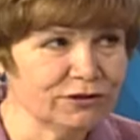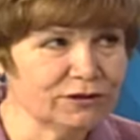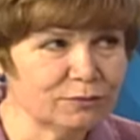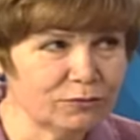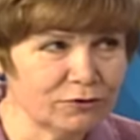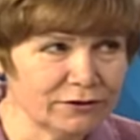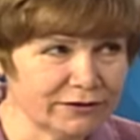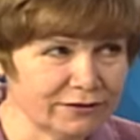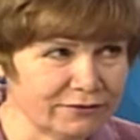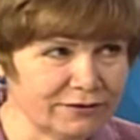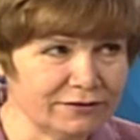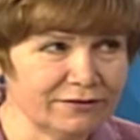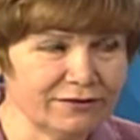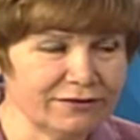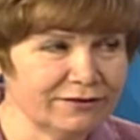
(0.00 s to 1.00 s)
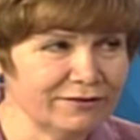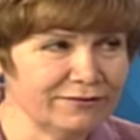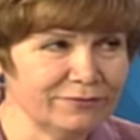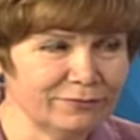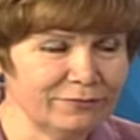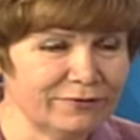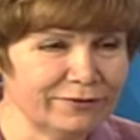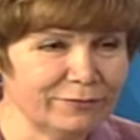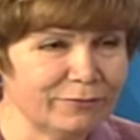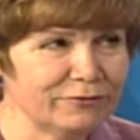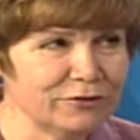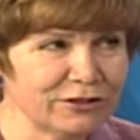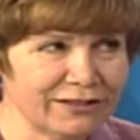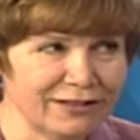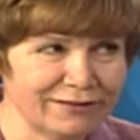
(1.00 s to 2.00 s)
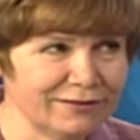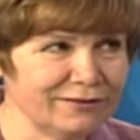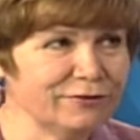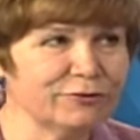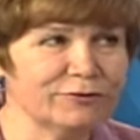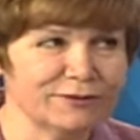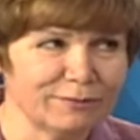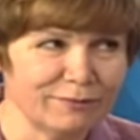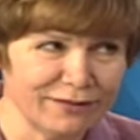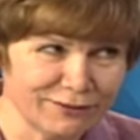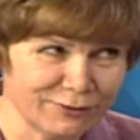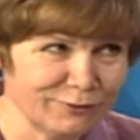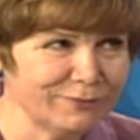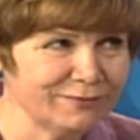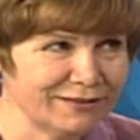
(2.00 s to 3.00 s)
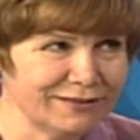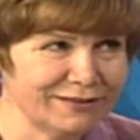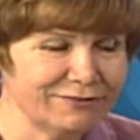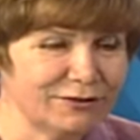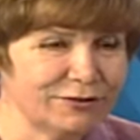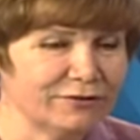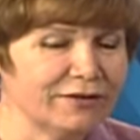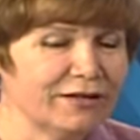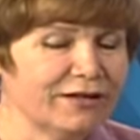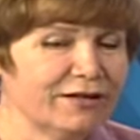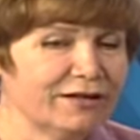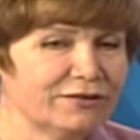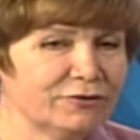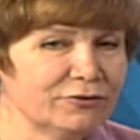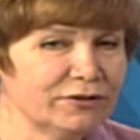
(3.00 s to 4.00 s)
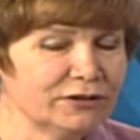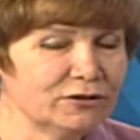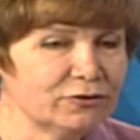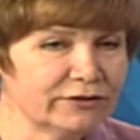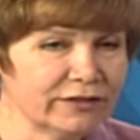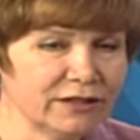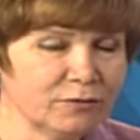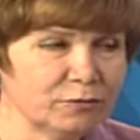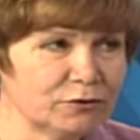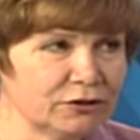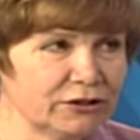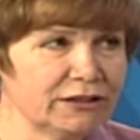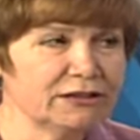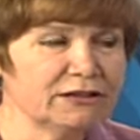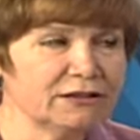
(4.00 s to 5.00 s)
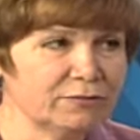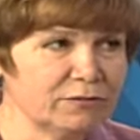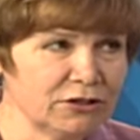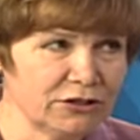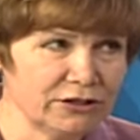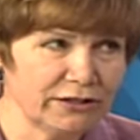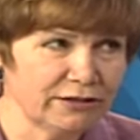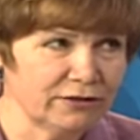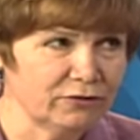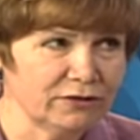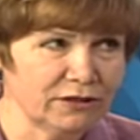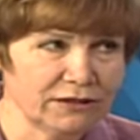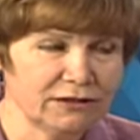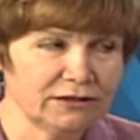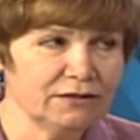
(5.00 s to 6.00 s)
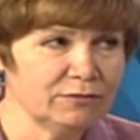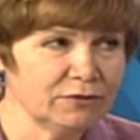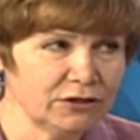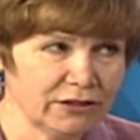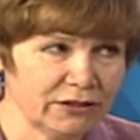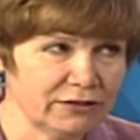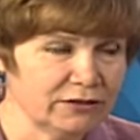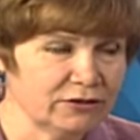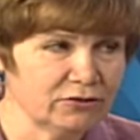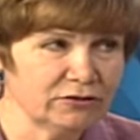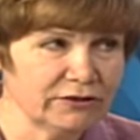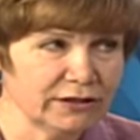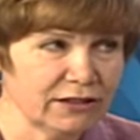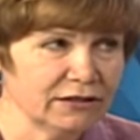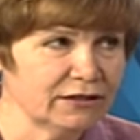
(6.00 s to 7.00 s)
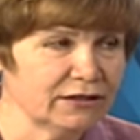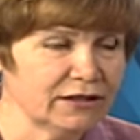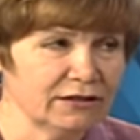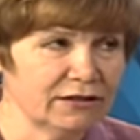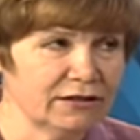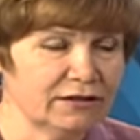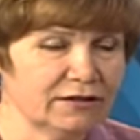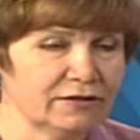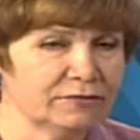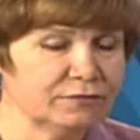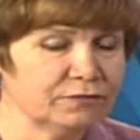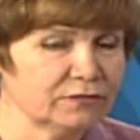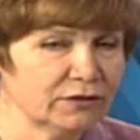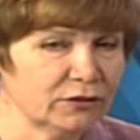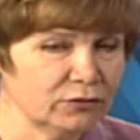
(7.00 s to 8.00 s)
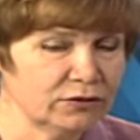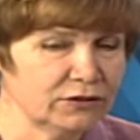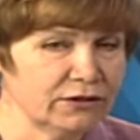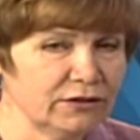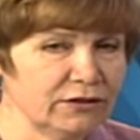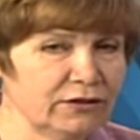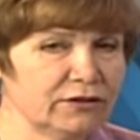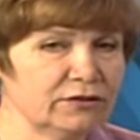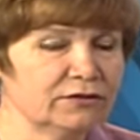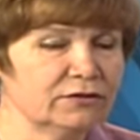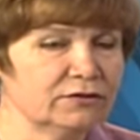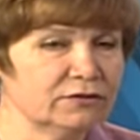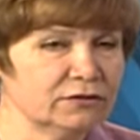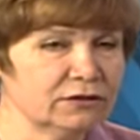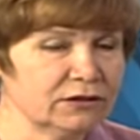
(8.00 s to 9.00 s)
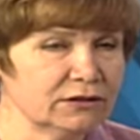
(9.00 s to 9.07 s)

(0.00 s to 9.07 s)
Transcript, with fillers: использовать, это повышает это трудоспособность и все, то результаты получаются замечательные. У нас есть замечательные результаты, когда люди и э,